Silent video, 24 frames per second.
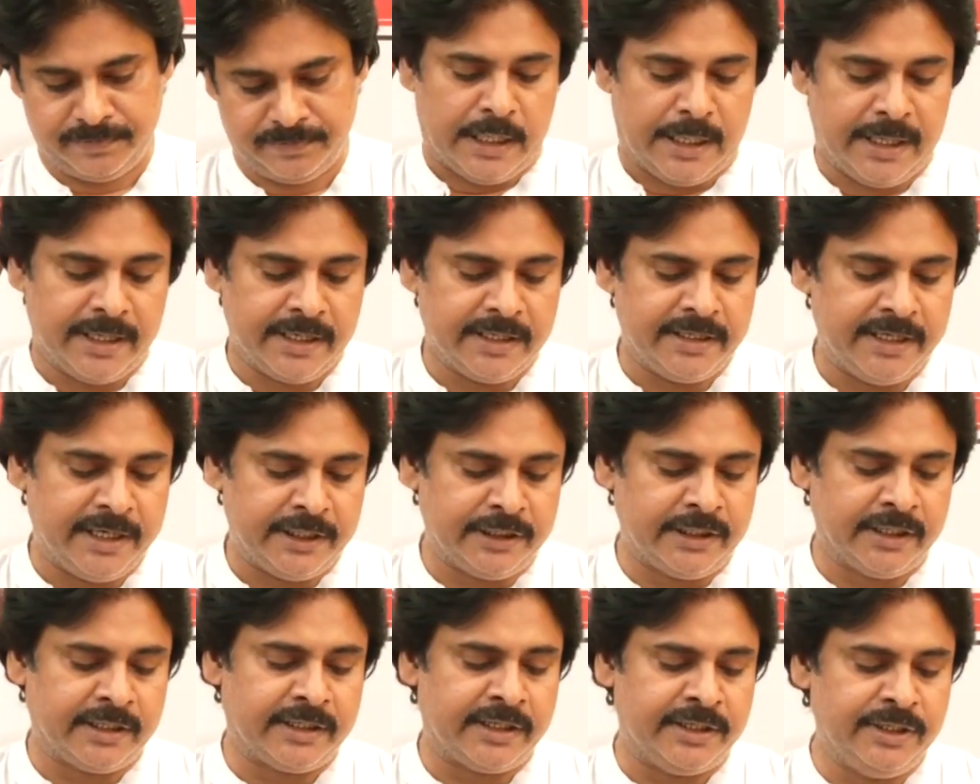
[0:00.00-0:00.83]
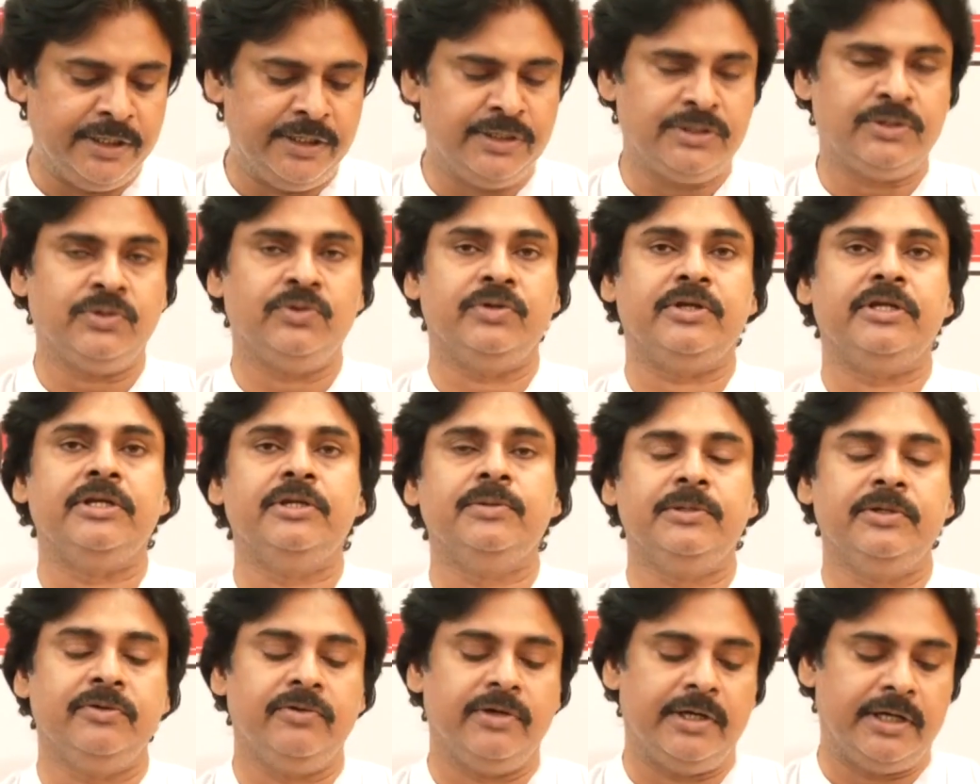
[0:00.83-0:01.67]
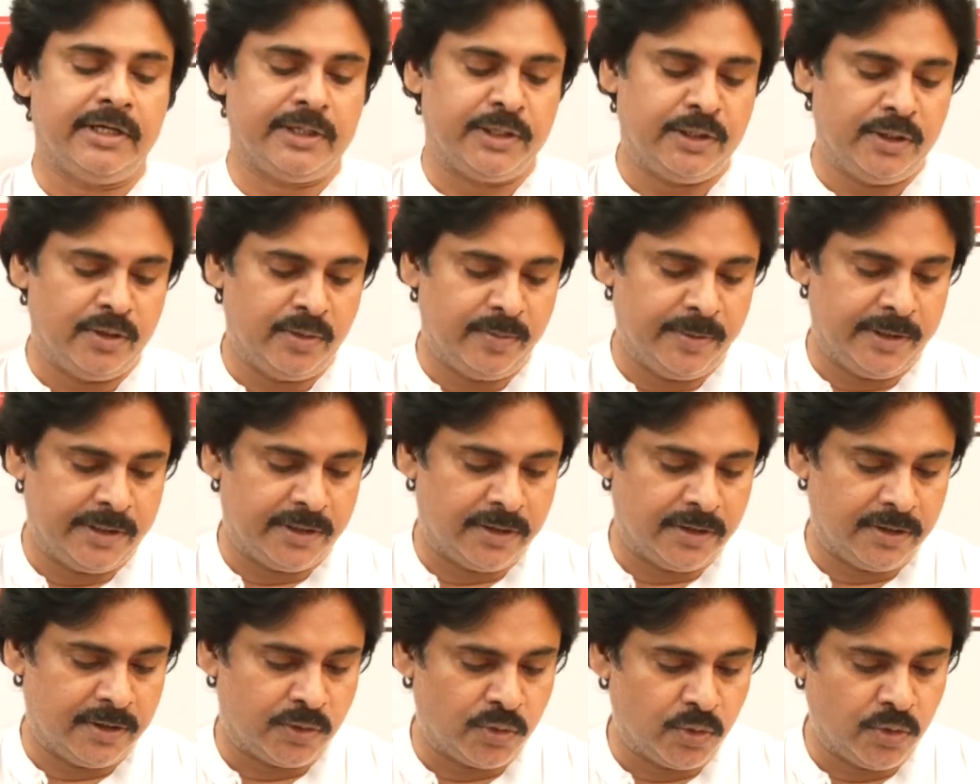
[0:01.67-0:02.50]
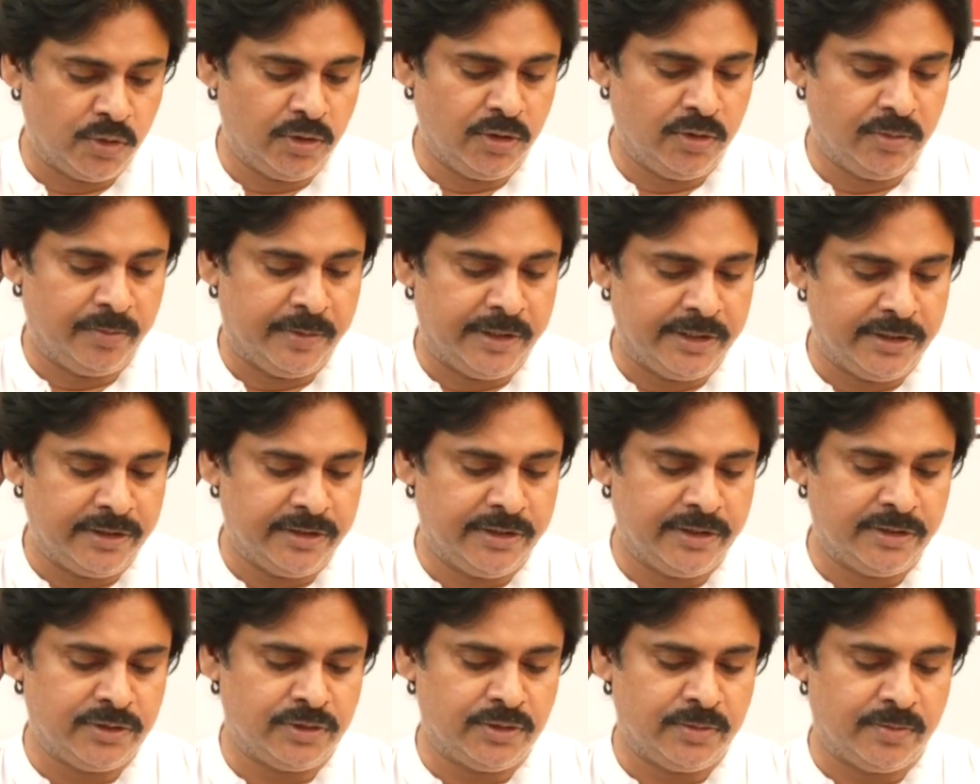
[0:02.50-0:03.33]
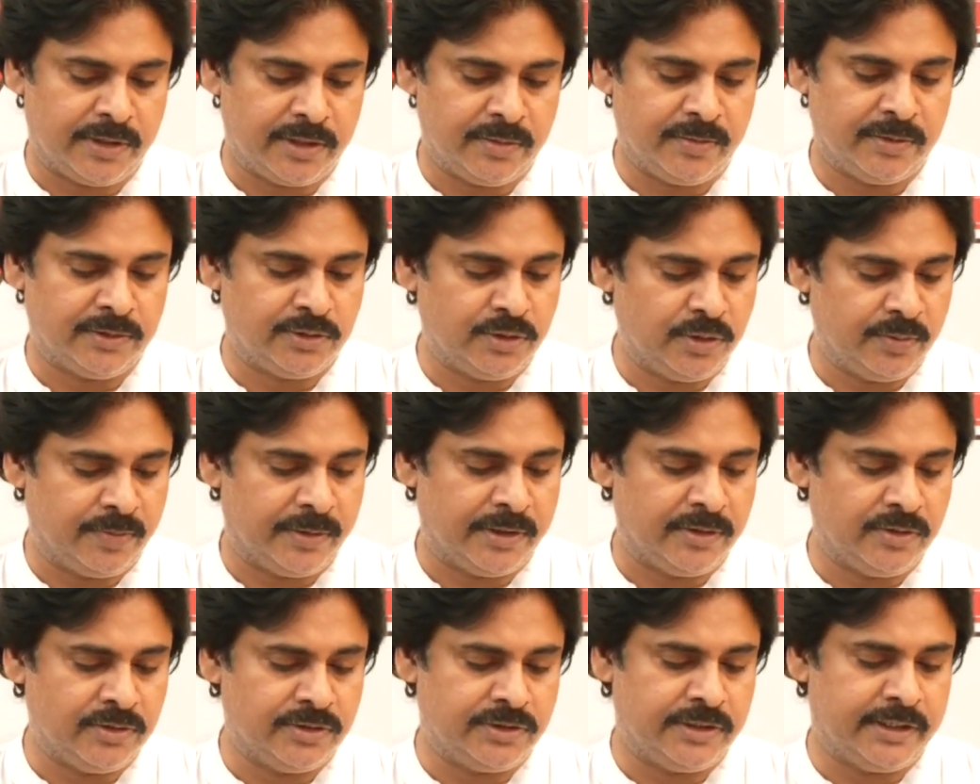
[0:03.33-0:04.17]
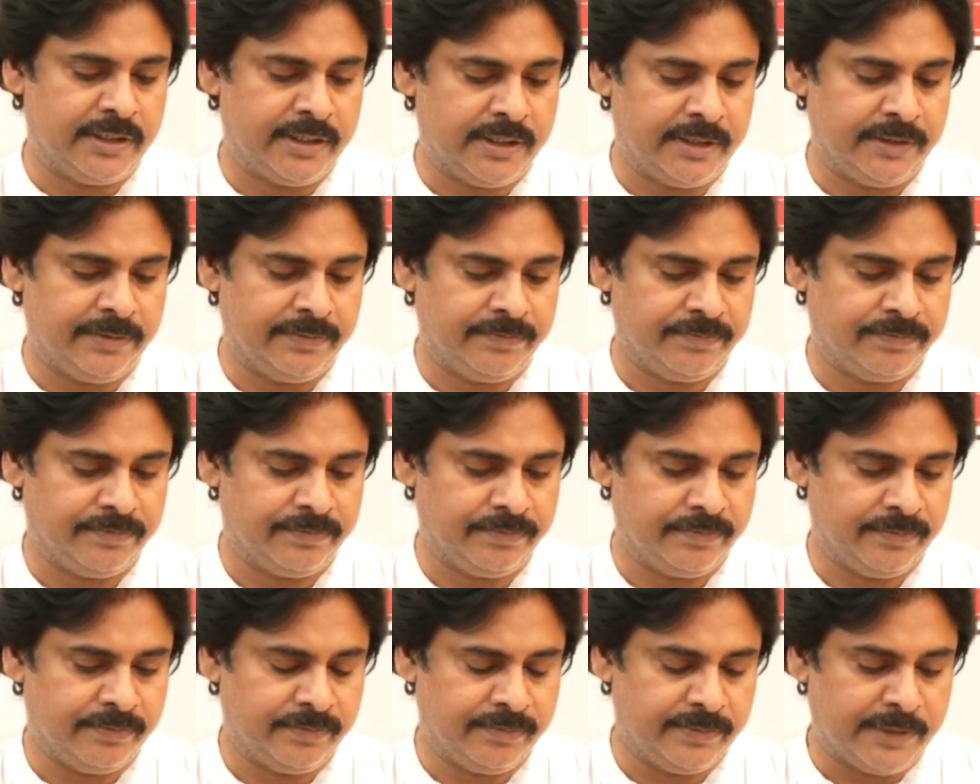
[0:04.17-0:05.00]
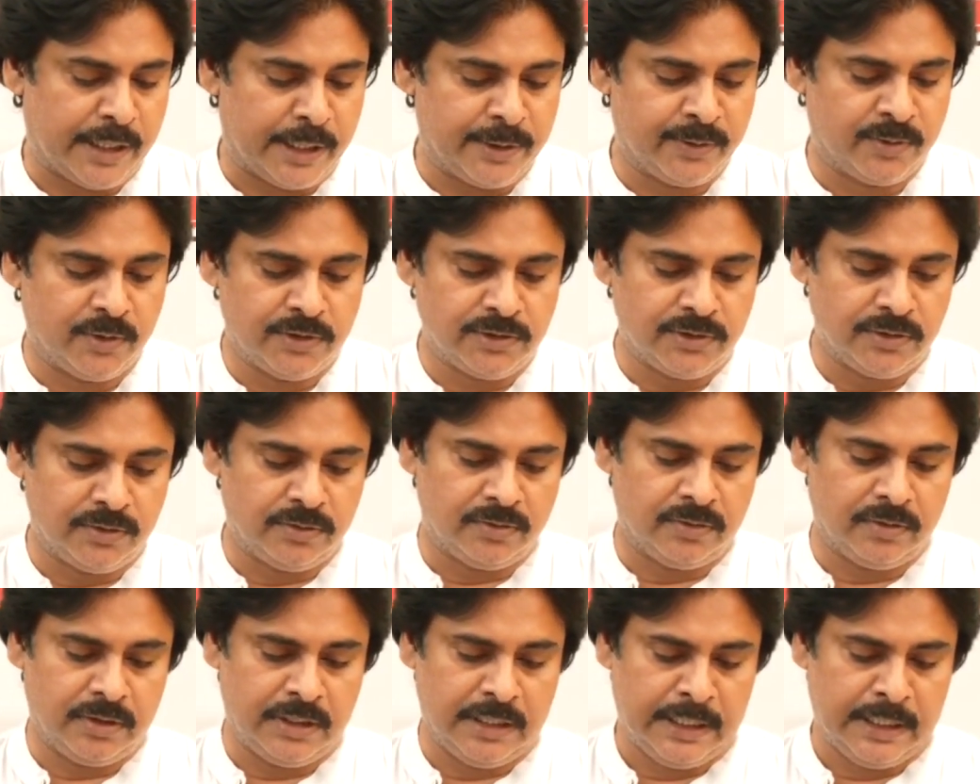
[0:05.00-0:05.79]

అలాగే ఏటా కనీసం ఎనిమిది వేల కిలోమీటర్ల రోడ్లు మెయింటెనెన్స్ మరమ్మతులు పనులు చేయాలి దానికోసం